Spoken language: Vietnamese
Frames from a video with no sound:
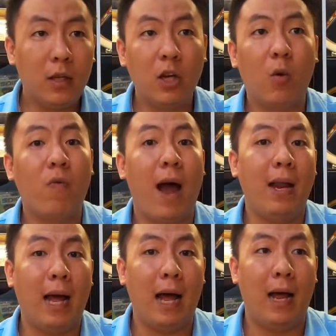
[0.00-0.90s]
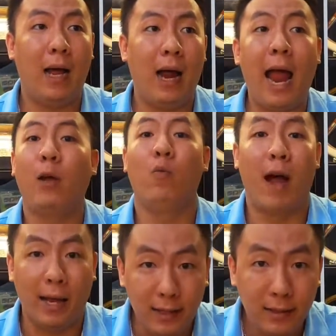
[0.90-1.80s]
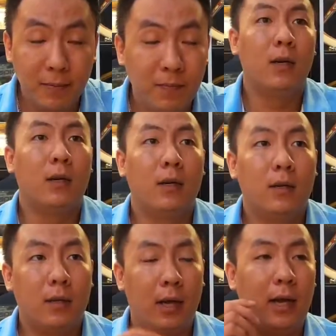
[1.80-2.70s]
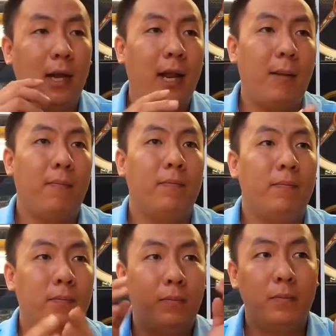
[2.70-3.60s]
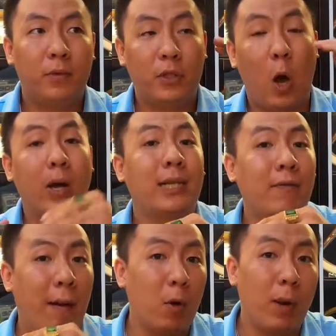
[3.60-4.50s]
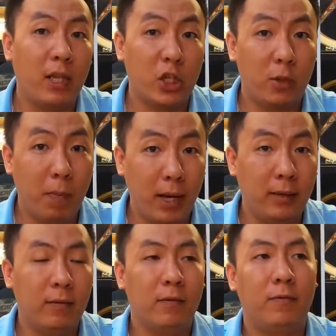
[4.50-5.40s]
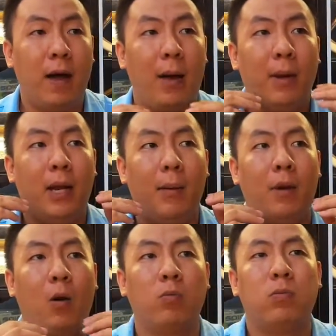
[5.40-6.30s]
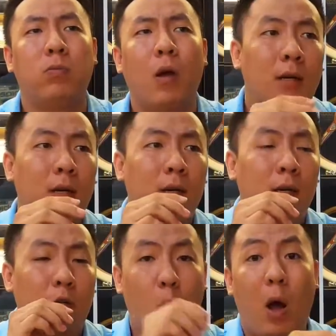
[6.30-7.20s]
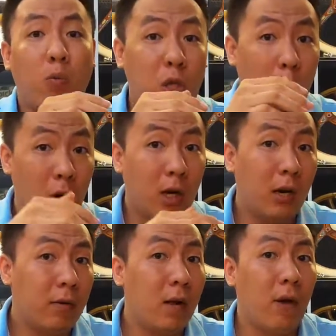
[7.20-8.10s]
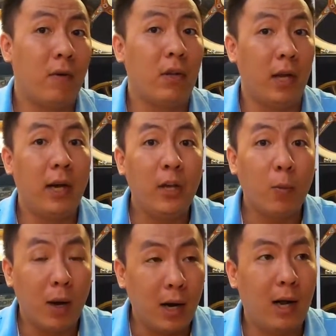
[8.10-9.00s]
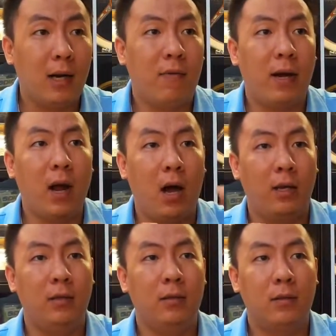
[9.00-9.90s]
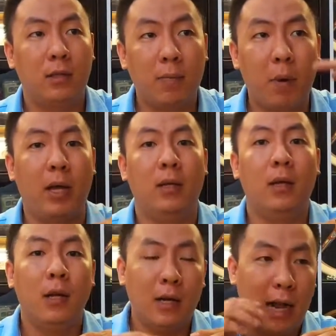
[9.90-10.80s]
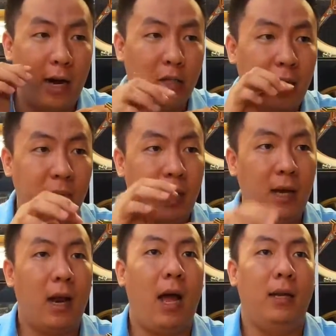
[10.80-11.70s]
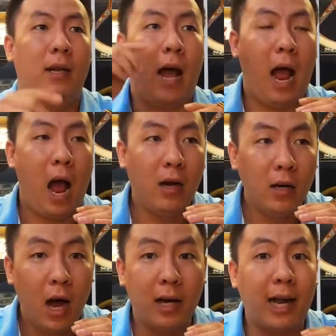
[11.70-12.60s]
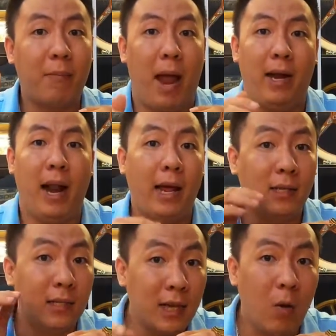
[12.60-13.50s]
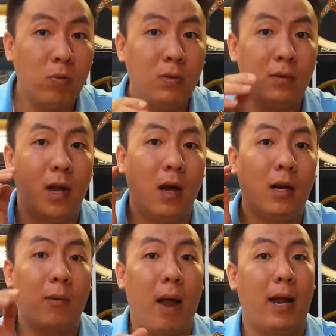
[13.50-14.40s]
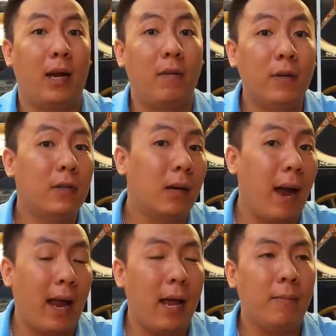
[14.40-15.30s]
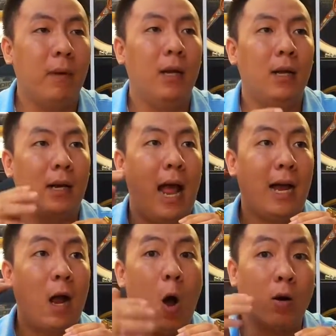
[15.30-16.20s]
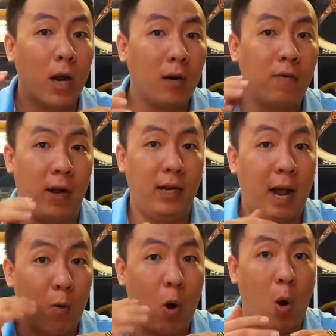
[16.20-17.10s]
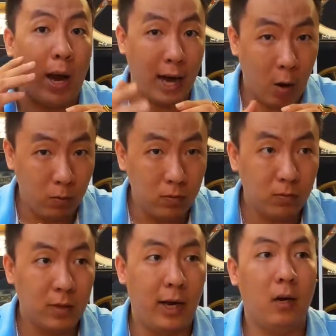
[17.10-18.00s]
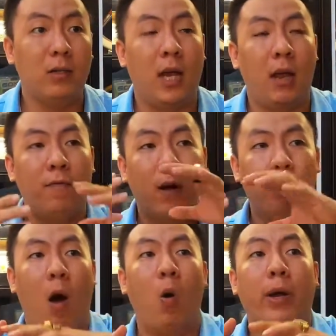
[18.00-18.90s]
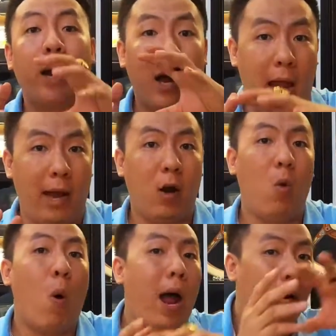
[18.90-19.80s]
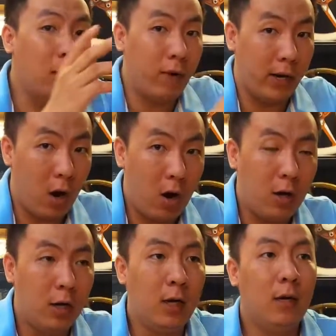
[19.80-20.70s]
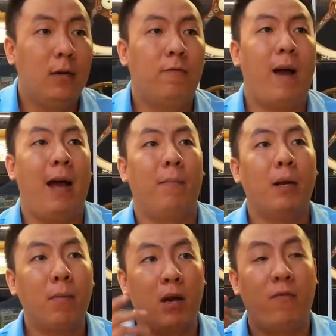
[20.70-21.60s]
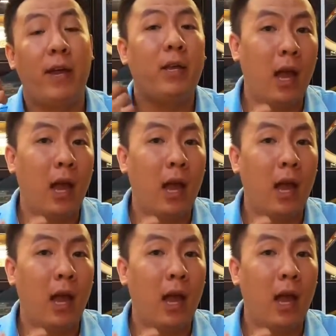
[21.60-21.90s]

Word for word: chứ không phải là ai cũng vậy. Thì khi anh em chọn cái sản phẩm của mình trên Shopee và mấy anh em không chủ động chọn được cái đơn vị vận chuyển riêng cho mình ha, là phải đợi Shopee là nó xem xét lại là ở nơi các bạn đang sinh sống, nơi các bạn địa phương các bạn á, là còn đơn vị nào còn hoạt động thì nó sẽ phân bổ cái đơn hàng đó qua cái đơn vị đó, và bên mình phải